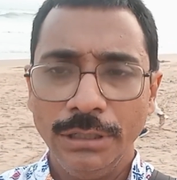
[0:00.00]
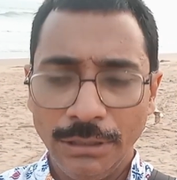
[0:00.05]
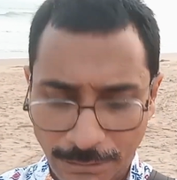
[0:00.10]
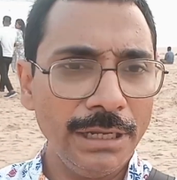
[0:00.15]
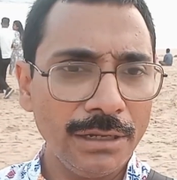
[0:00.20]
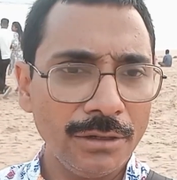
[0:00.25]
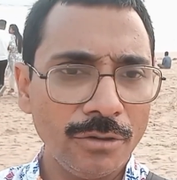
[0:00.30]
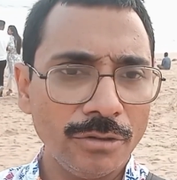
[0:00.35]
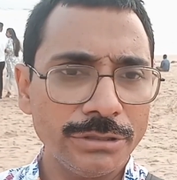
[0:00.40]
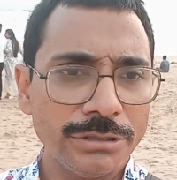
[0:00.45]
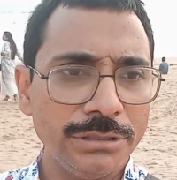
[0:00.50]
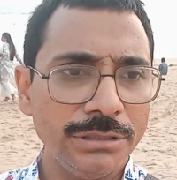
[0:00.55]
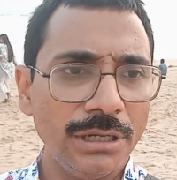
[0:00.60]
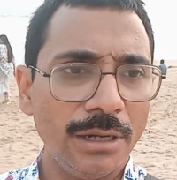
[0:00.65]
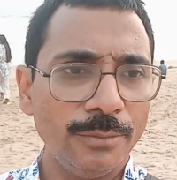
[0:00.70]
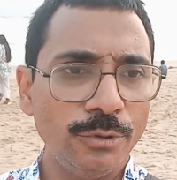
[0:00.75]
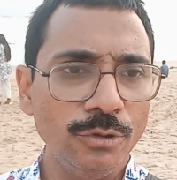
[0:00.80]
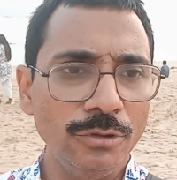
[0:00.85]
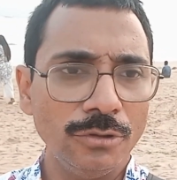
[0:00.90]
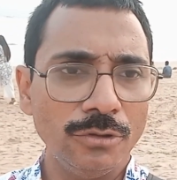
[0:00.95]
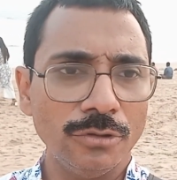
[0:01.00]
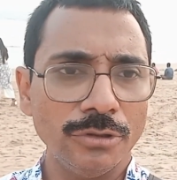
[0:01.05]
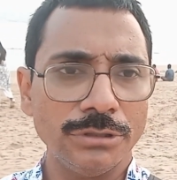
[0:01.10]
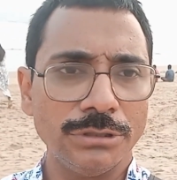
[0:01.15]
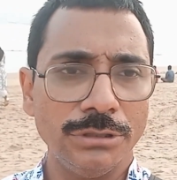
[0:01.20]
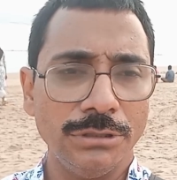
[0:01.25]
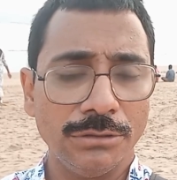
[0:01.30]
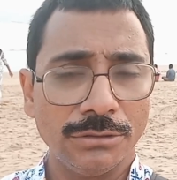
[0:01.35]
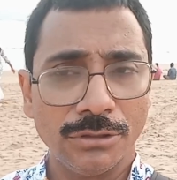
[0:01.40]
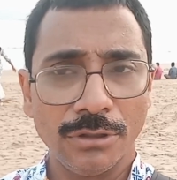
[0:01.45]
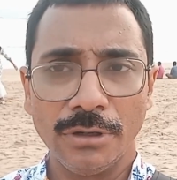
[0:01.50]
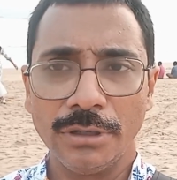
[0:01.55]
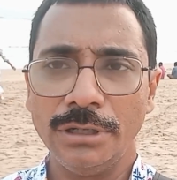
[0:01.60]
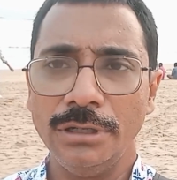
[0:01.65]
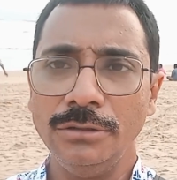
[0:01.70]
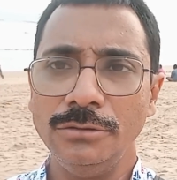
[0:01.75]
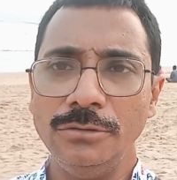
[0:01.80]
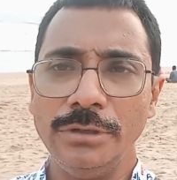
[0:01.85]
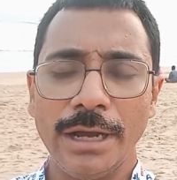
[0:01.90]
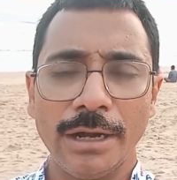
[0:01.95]
ঠিক করছি না ভুল করছি তো
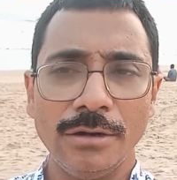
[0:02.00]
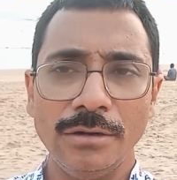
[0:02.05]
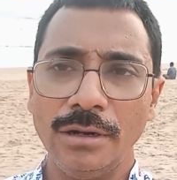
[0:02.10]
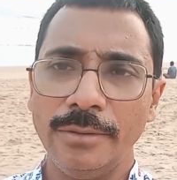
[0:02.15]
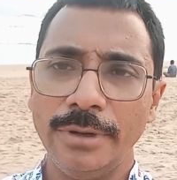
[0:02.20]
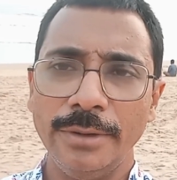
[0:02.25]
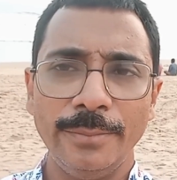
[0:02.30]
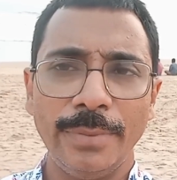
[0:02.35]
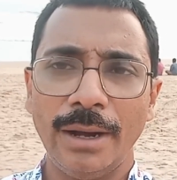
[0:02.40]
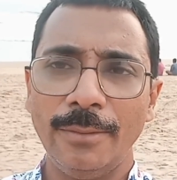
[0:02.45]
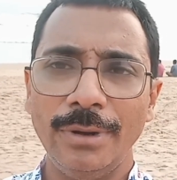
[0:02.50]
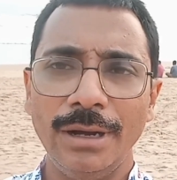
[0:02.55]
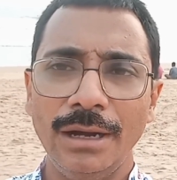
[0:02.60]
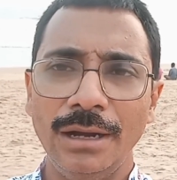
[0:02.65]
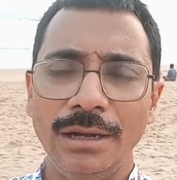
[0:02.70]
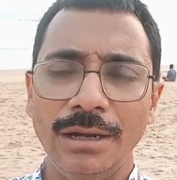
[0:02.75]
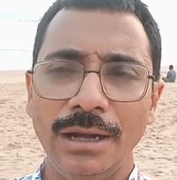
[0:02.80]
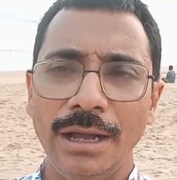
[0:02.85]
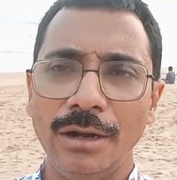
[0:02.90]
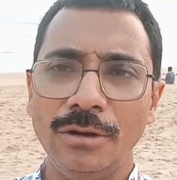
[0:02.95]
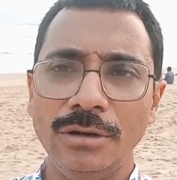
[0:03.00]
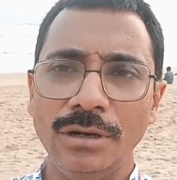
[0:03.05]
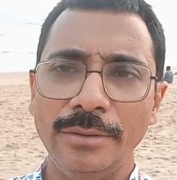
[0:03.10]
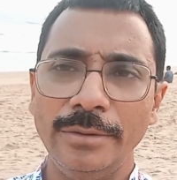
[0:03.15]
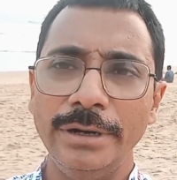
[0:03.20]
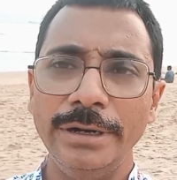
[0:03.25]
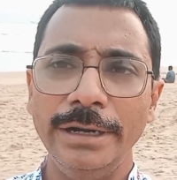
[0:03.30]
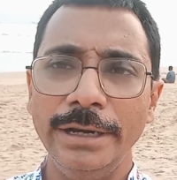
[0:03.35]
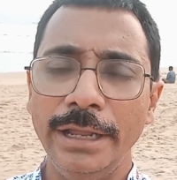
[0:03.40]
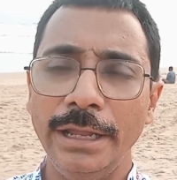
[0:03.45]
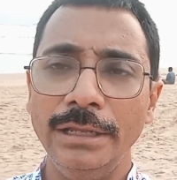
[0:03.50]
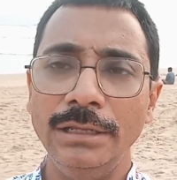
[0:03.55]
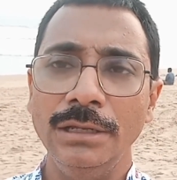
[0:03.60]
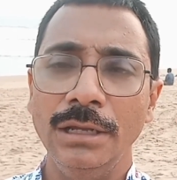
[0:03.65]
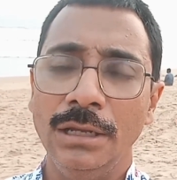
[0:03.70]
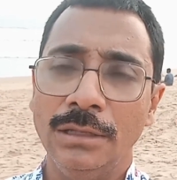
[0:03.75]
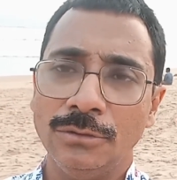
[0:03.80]
কিন্তু এখন আমার বাবা এখন আমার নেই